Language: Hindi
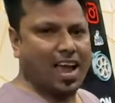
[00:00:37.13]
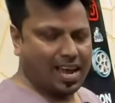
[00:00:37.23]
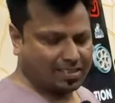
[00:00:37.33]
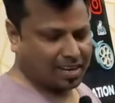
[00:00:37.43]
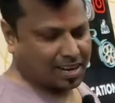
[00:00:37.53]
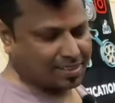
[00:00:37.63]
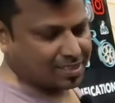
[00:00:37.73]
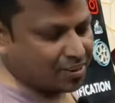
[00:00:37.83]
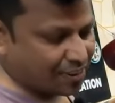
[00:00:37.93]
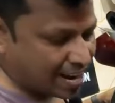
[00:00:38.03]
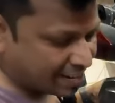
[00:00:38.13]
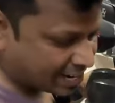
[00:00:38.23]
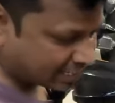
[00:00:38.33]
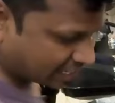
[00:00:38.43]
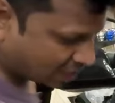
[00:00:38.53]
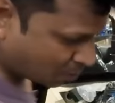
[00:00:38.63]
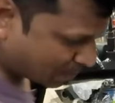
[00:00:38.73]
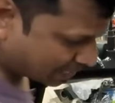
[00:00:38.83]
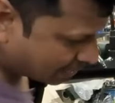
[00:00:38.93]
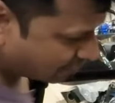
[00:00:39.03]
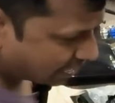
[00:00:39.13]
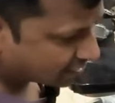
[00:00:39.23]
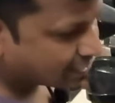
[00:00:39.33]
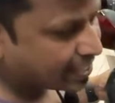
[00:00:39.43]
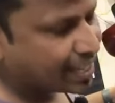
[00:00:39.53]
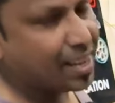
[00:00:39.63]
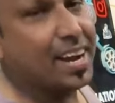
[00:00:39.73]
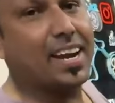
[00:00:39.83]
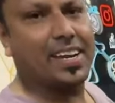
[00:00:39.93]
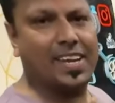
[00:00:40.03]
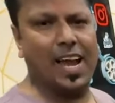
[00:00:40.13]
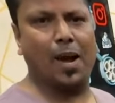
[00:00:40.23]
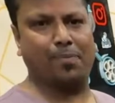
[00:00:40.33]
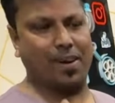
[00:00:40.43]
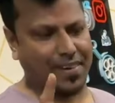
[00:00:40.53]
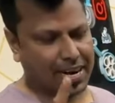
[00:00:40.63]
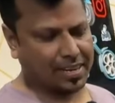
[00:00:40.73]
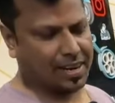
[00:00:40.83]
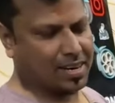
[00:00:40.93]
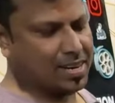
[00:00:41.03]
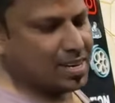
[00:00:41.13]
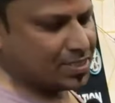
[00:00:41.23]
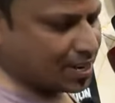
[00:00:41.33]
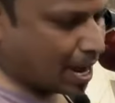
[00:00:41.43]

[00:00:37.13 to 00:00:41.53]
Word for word: ऐसा रहेगा इसका वाइन रेड कलर हो बट ये वाइन रेड नहीं ये आपका रेड कलर चाहे